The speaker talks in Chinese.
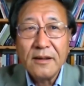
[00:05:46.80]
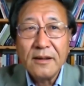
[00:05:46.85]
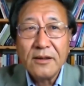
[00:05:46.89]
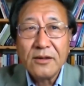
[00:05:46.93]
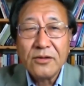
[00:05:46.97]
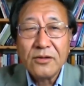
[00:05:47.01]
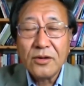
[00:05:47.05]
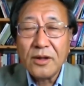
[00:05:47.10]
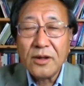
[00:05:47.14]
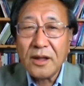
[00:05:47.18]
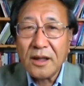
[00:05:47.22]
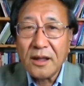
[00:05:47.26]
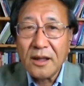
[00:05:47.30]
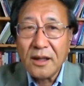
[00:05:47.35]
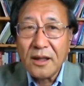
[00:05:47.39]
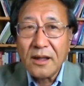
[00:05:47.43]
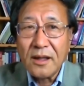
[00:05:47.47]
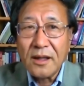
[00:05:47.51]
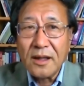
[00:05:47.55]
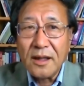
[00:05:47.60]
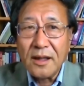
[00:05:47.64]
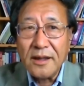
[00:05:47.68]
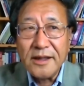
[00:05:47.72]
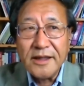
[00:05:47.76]
所以
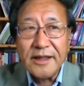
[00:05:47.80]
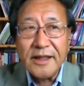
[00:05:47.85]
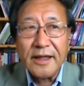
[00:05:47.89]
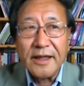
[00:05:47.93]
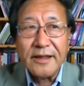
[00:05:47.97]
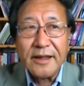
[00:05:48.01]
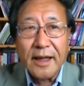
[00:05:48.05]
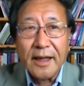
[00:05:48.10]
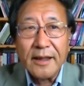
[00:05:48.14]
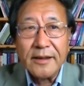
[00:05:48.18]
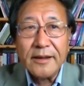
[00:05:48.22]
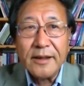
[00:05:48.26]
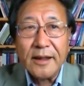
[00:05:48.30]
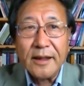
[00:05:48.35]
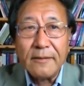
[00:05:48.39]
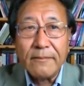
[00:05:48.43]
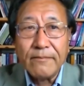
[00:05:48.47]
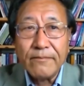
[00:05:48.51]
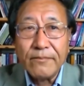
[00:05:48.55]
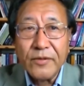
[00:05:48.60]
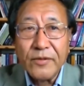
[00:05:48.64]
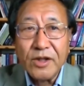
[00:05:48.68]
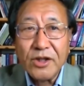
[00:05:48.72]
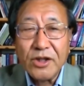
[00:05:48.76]
很显然的，
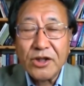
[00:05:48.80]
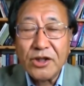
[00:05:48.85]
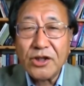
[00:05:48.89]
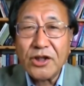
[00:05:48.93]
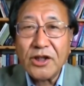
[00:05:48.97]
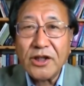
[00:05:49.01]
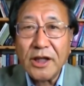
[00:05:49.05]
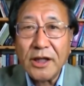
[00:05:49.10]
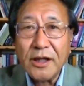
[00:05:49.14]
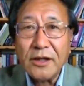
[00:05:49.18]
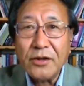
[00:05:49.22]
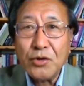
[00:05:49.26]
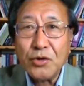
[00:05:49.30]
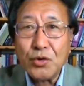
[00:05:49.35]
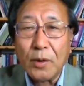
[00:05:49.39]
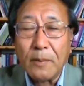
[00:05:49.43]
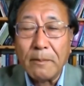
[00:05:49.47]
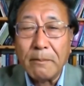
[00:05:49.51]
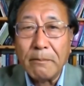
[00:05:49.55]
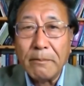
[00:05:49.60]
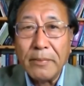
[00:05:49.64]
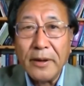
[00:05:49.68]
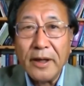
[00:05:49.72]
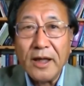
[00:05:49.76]
事先
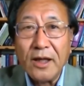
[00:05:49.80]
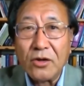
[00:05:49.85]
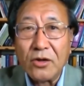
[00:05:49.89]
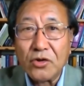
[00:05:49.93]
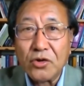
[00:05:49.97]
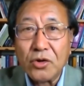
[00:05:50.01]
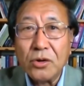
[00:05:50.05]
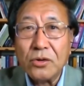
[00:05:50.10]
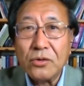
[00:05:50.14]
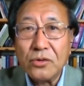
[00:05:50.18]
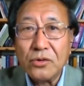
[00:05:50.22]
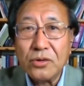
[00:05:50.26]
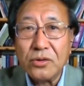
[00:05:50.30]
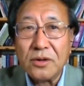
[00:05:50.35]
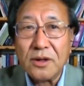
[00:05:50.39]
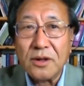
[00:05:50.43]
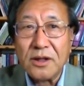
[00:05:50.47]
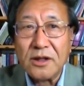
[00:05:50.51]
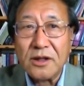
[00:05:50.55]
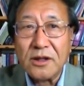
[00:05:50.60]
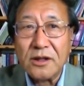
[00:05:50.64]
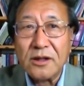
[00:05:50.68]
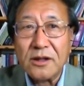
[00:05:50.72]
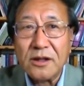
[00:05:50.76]
准备要冲突的
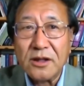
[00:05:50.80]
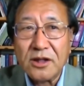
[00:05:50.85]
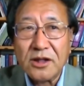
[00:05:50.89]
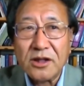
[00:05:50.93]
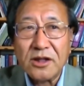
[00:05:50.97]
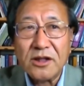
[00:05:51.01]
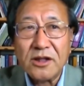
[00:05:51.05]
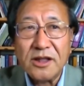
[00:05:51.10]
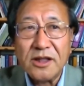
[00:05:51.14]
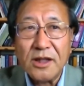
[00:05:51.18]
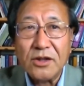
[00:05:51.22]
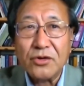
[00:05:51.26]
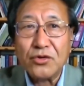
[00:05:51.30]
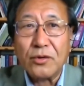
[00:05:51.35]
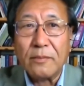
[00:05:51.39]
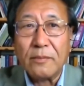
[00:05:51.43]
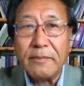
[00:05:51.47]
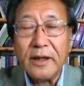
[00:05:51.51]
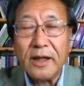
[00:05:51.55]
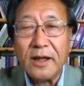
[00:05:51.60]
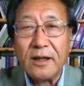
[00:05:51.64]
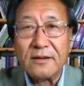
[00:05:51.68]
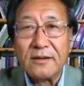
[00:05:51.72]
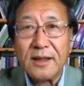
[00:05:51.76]
是事先准
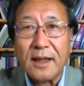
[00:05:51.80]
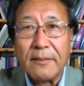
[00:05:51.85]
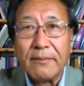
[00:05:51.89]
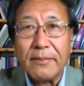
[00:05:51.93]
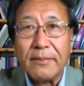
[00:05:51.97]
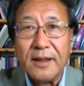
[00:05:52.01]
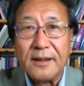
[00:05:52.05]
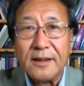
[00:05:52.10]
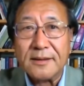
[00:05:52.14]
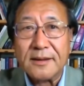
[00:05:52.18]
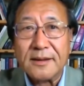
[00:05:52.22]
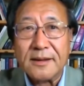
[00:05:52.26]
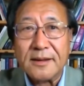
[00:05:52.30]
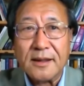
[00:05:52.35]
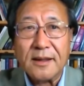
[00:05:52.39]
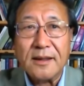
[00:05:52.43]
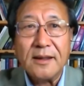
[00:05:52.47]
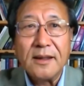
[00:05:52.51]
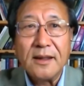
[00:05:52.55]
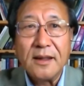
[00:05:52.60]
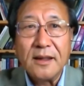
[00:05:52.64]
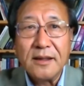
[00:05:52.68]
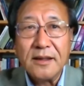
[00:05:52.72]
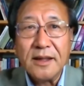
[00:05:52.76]
备好大棒子的、
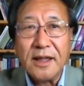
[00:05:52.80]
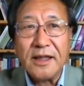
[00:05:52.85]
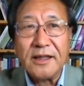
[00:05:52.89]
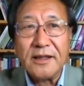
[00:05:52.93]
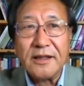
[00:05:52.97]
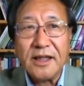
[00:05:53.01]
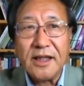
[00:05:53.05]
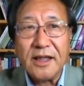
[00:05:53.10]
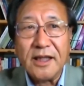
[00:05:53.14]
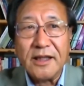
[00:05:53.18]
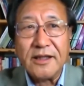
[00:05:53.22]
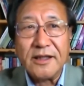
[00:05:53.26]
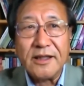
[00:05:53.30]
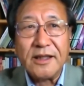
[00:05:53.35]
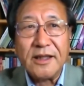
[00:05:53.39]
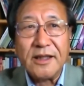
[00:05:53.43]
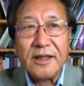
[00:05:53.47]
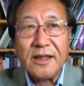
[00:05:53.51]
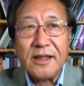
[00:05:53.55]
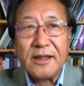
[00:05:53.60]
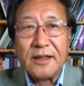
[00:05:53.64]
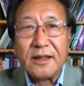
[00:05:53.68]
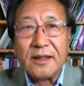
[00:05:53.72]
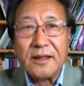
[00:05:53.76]
带铁吉
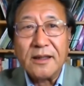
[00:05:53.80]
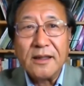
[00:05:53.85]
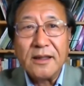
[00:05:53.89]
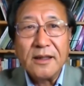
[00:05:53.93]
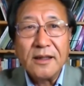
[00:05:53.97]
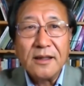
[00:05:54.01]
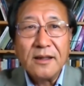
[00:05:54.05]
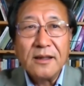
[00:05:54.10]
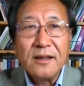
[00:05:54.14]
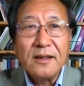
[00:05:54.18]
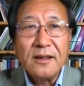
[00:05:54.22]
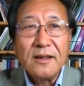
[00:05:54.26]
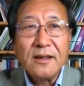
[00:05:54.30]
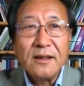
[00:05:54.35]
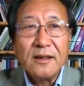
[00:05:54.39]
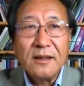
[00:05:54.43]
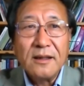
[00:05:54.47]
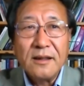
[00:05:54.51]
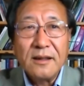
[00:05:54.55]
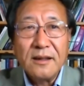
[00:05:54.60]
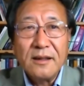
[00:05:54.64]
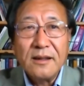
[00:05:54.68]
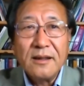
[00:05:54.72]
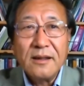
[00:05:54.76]
利的
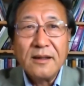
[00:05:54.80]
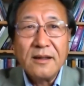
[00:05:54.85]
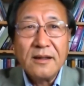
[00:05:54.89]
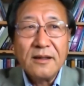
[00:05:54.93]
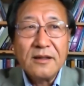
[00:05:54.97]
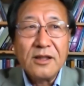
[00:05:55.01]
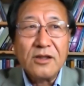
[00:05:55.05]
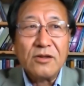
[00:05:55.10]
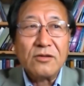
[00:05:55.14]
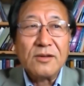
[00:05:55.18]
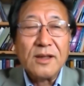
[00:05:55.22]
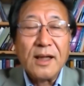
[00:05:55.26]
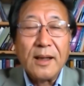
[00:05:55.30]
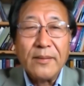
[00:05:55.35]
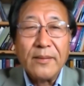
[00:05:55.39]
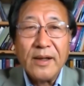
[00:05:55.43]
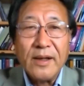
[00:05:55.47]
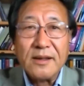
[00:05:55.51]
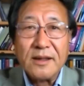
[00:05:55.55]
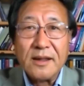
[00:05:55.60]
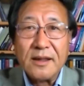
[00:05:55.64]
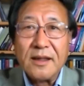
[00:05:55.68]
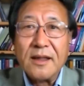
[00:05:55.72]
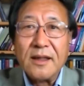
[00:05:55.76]
这种大
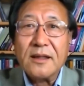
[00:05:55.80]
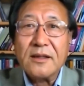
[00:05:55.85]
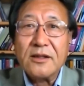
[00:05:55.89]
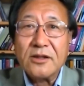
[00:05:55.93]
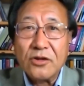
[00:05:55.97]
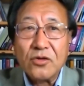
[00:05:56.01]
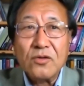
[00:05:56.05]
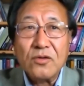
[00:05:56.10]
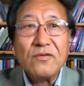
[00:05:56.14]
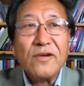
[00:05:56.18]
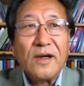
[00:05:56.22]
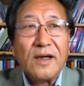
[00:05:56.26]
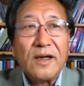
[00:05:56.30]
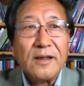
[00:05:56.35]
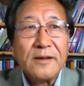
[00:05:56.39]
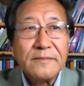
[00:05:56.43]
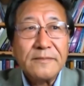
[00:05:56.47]
棒子呢，是中方。